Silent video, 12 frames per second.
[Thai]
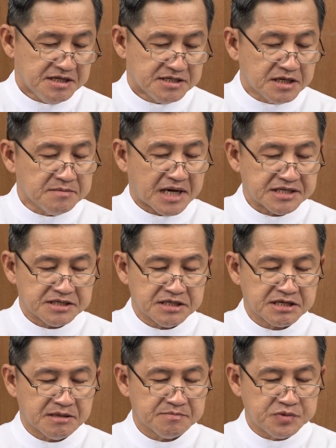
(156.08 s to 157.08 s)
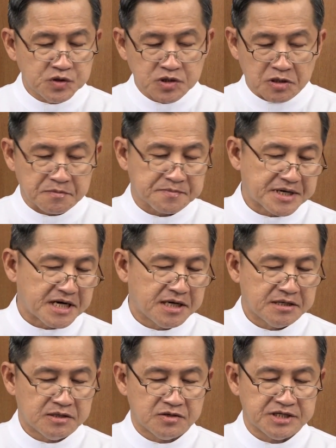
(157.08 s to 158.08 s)
ซึ่งหมายถึงคำพูดของพระ
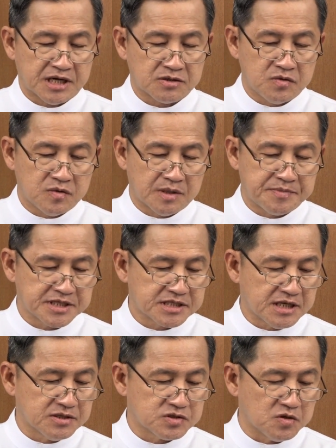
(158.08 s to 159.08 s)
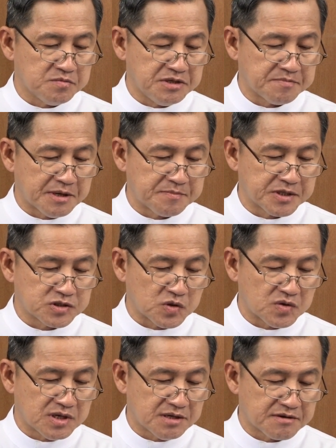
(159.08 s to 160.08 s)
เราอยากรู้ว่าพระเจ้าทรงมีพระประส
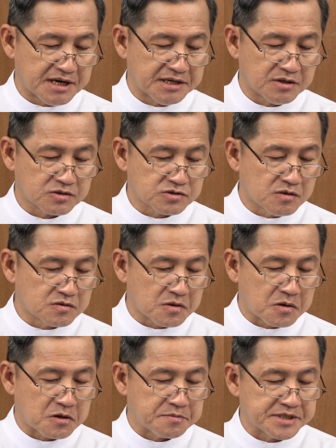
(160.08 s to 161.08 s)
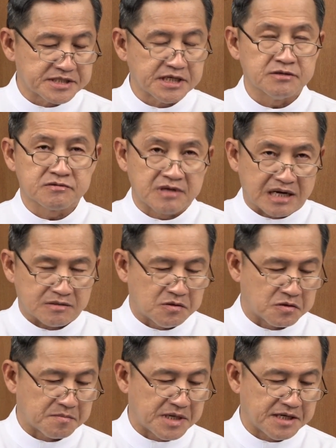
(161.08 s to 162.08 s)
งค์อะไรเราต้องรอพระเจ้าตรัสอ
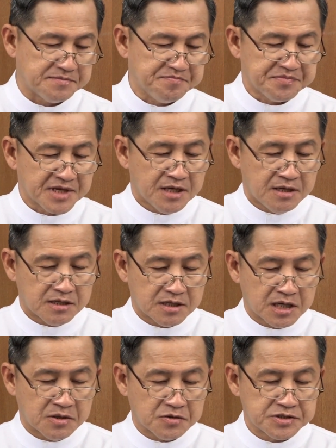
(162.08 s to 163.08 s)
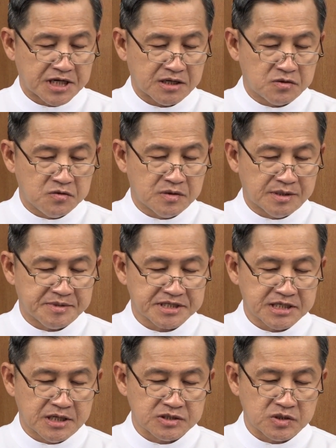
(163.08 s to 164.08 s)
อกมาเราอยากรู้ว่าพระ
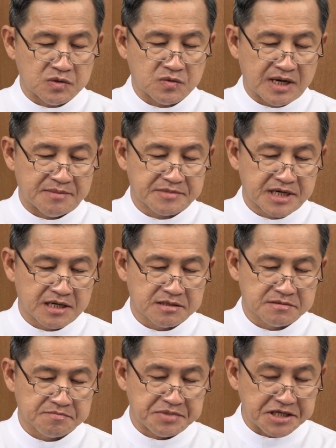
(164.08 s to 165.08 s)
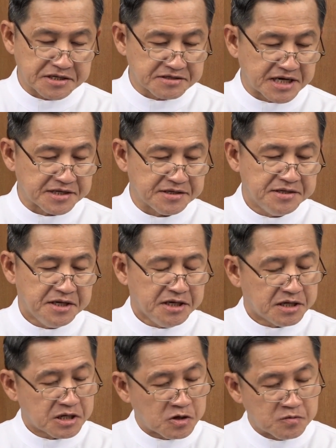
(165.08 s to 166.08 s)
เจ้าทรงความรักเพียงใด
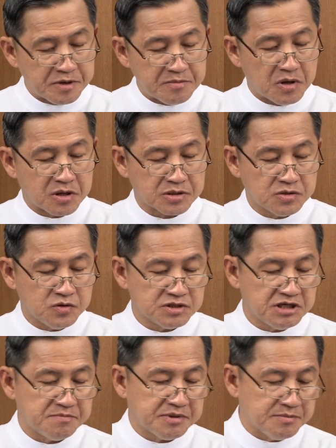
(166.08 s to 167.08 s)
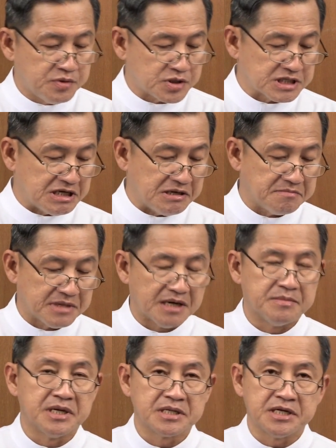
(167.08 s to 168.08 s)
เราไปมองดูที่พระบุตรเสด็จมา
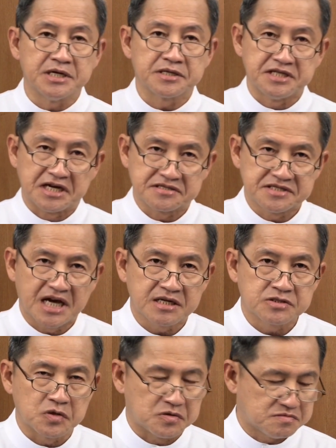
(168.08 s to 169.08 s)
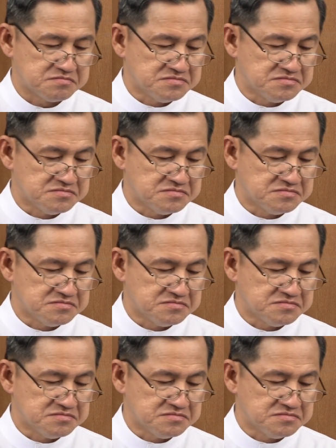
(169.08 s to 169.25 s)
บังเกิดอย่างยากจน